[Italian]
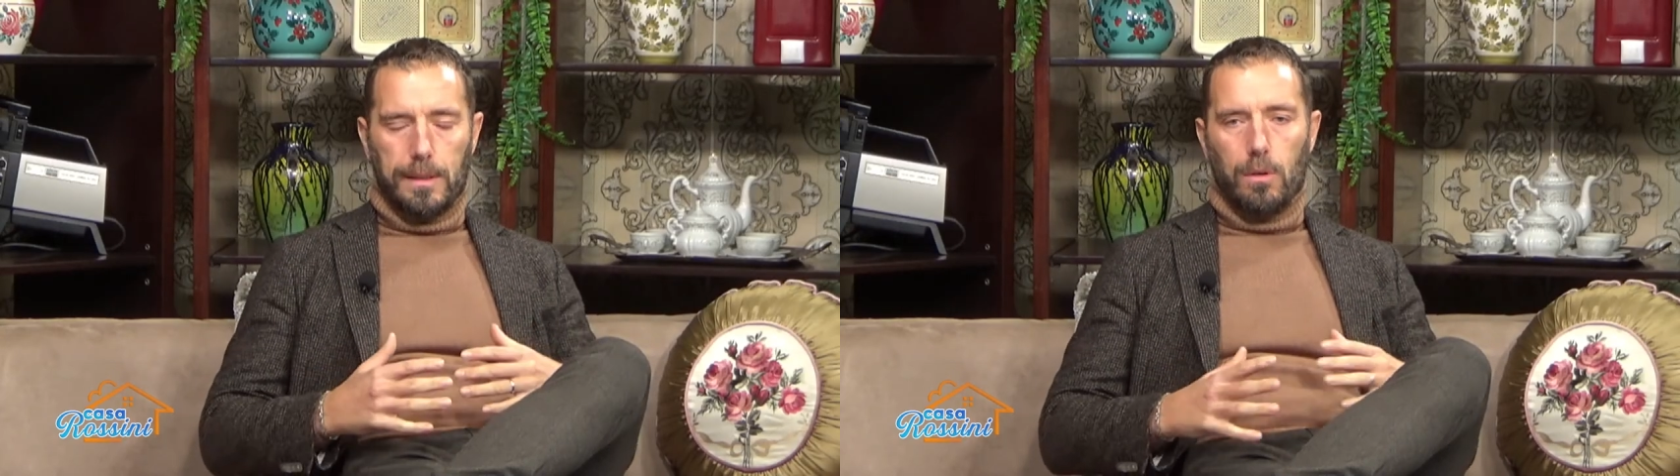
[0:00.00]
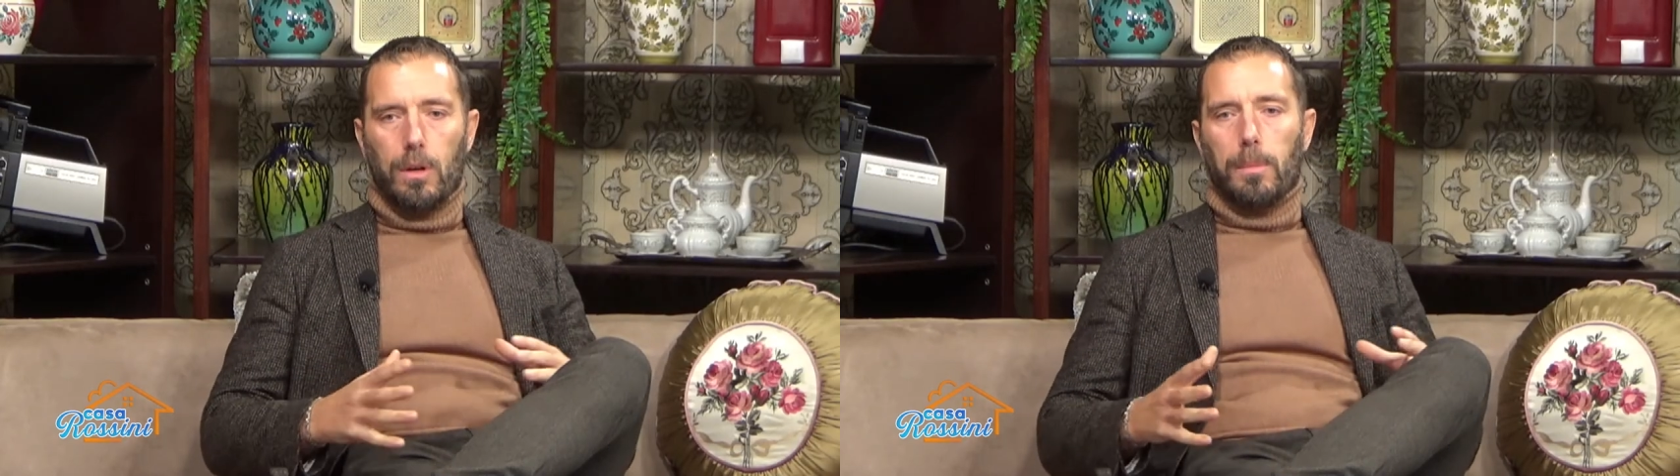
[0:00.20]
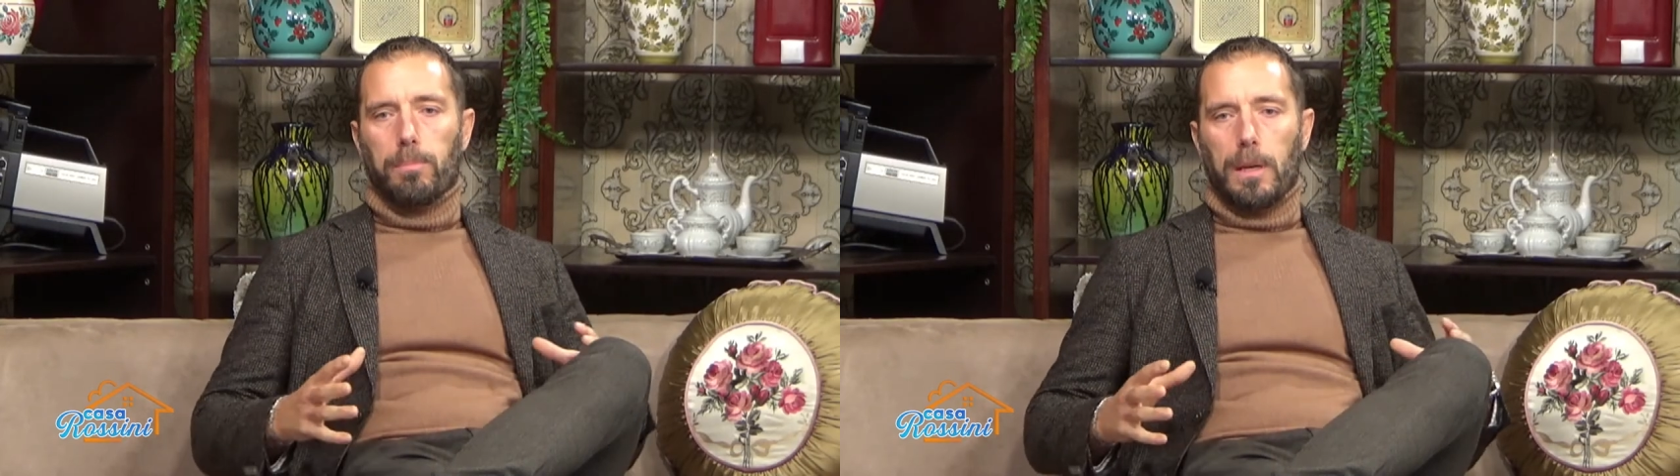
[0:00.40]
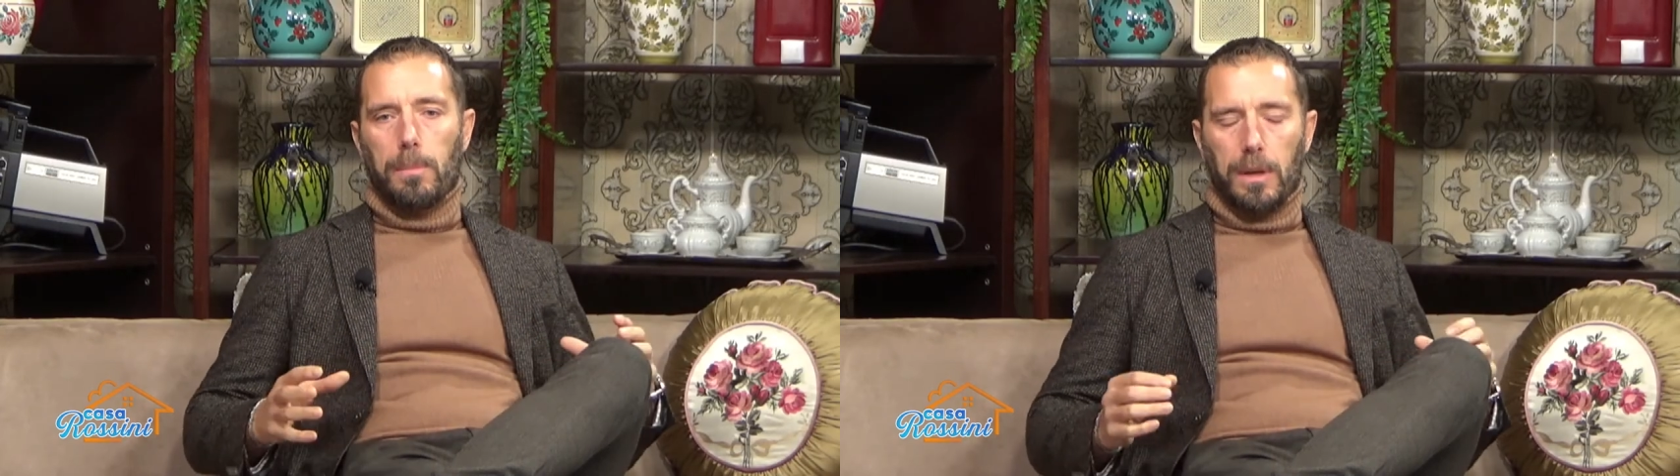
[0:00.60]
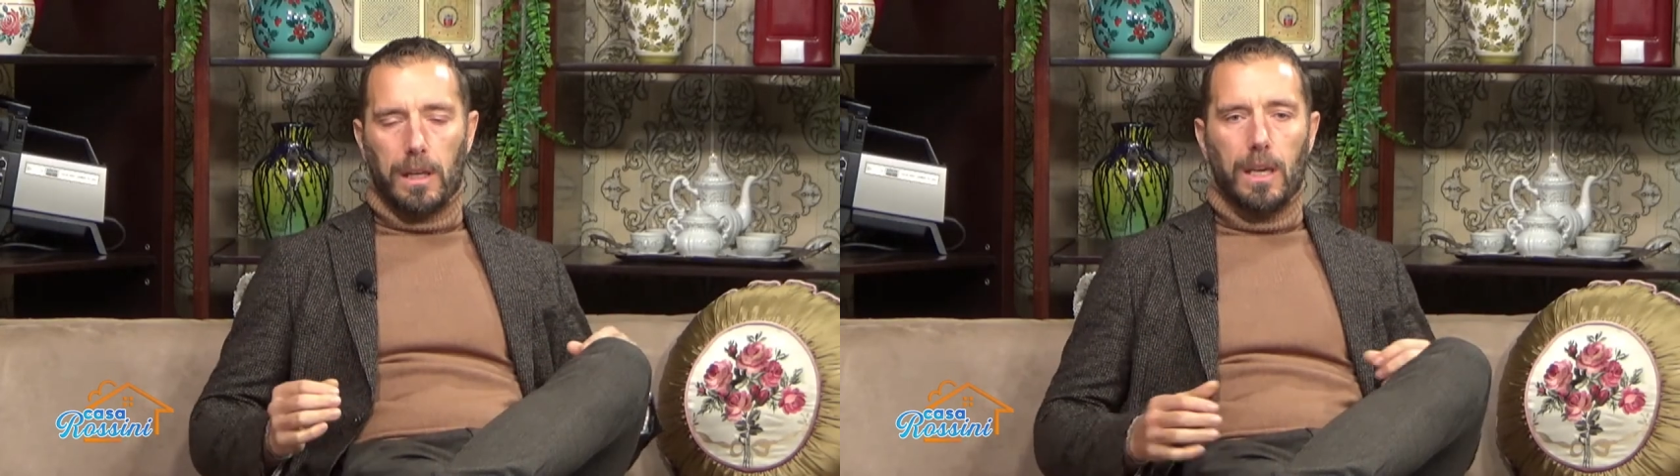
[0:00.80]
zona per il
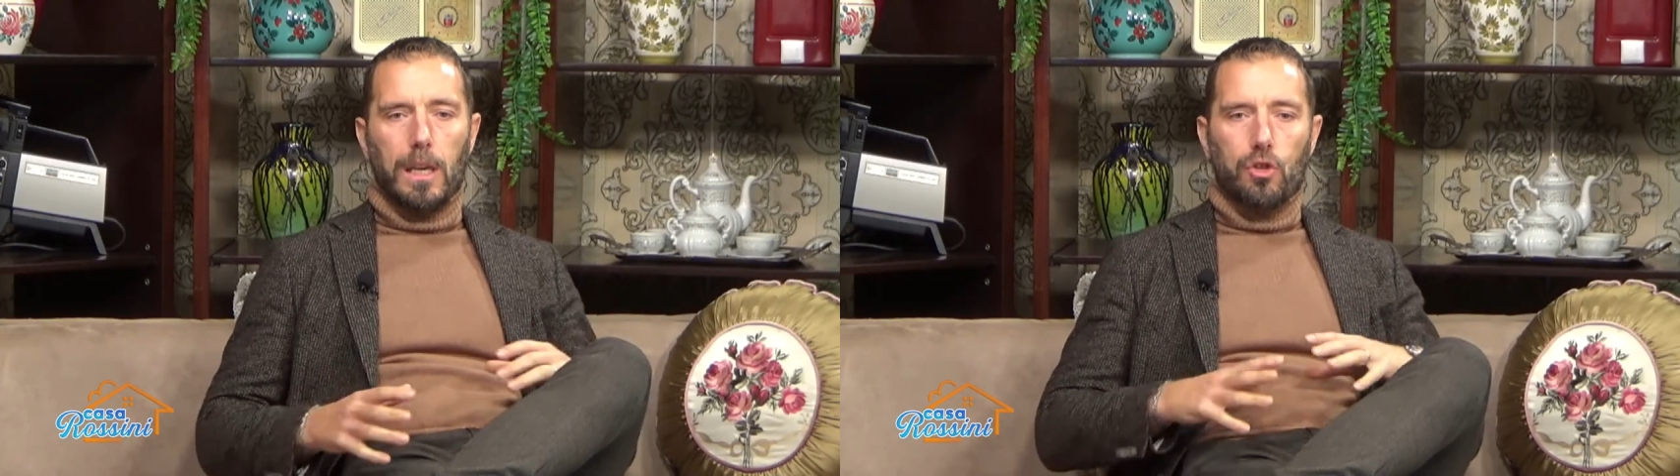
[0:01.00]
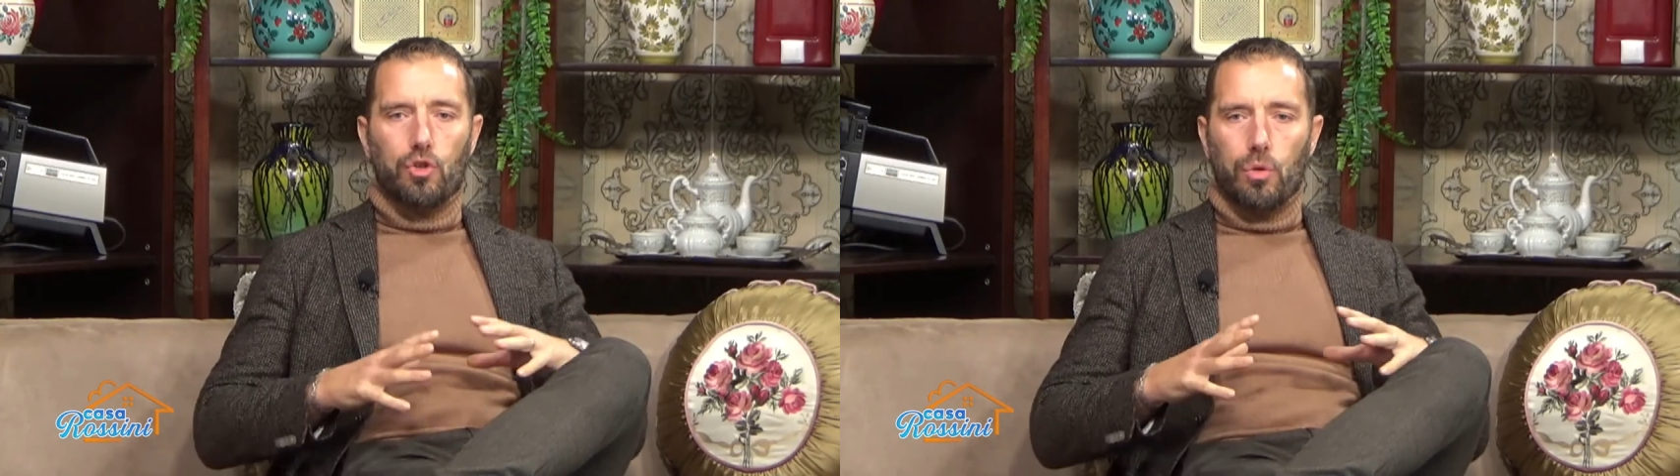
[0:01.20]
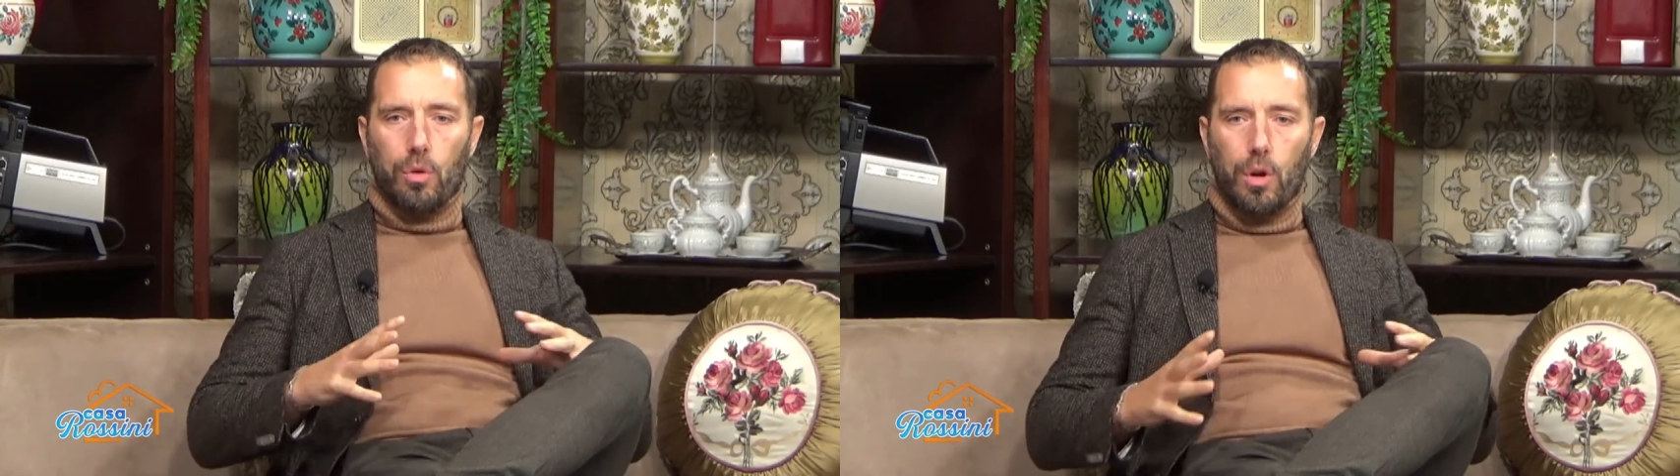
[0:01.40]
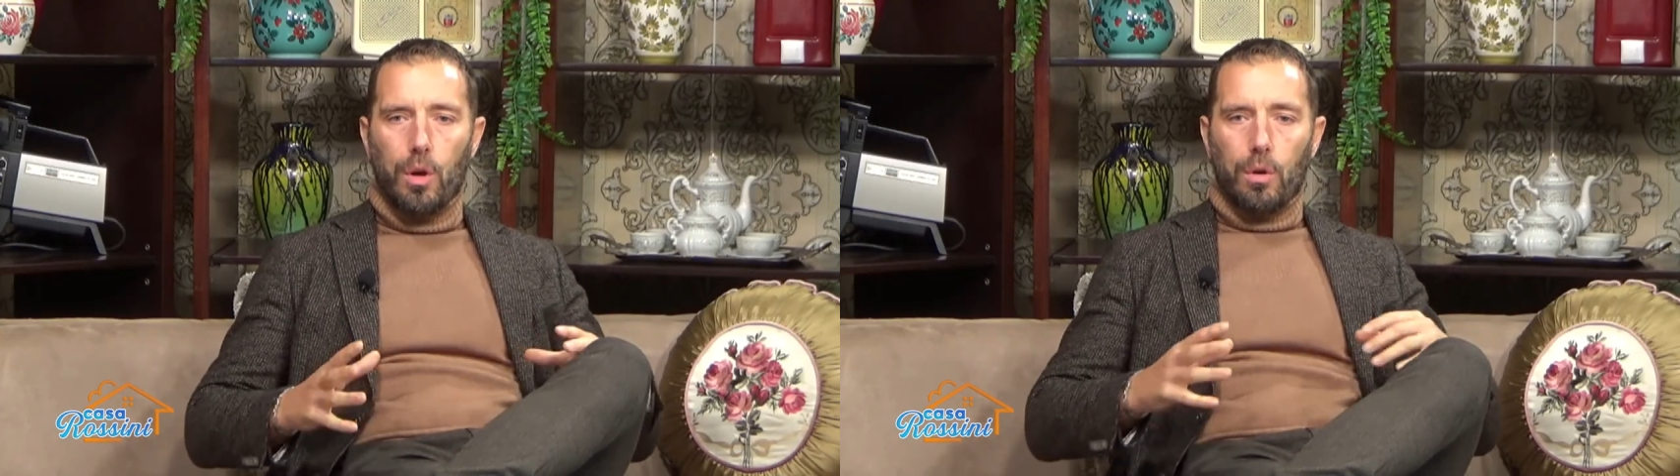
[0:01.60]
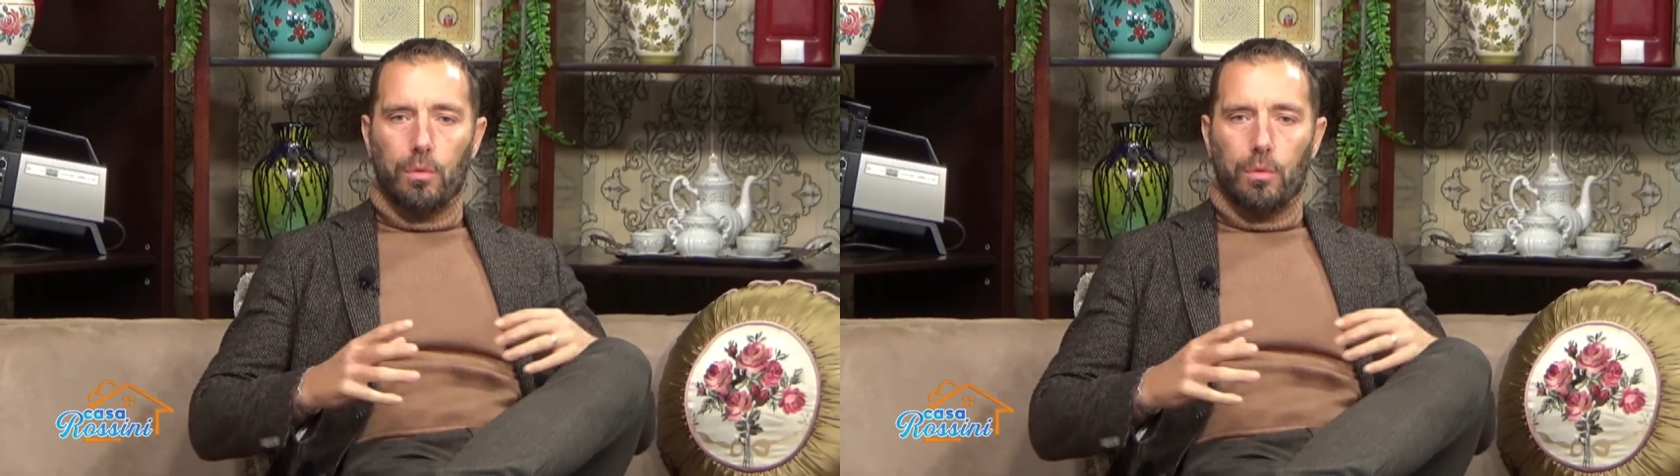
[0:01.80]
parcheggio,